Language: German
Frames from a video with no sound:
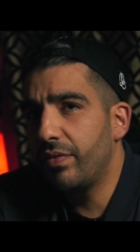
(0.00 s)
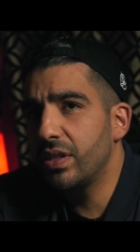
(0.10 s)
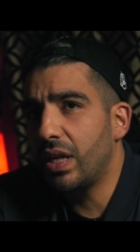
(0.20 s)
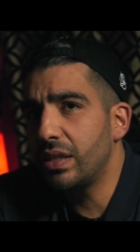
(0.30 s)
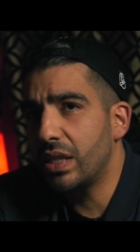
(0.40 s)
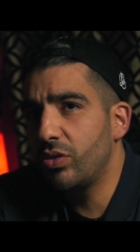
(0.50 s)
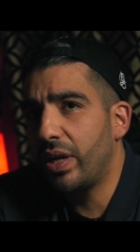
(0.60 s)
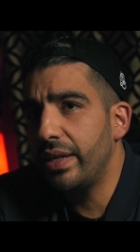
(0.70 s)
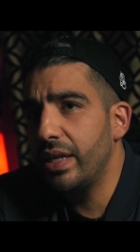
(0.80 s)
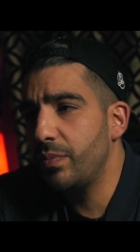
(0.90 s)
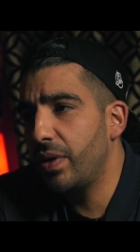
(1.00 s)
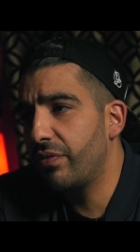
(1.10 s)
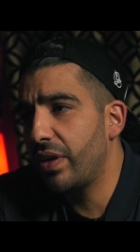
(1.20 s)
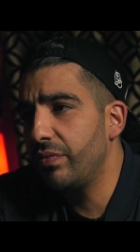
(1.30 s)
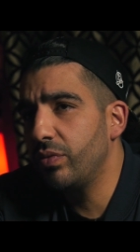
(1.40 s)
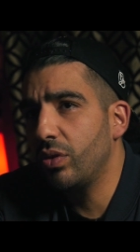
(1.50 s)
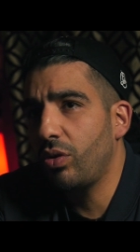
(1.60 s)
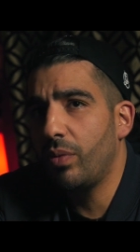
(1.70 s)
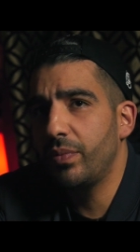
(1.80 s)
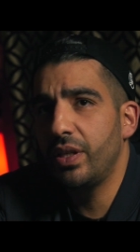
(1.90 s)
ja, wir sind als Asylanten erstmal nach Frankfurt
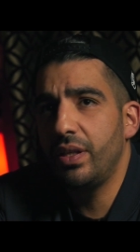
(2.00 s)
gekommen.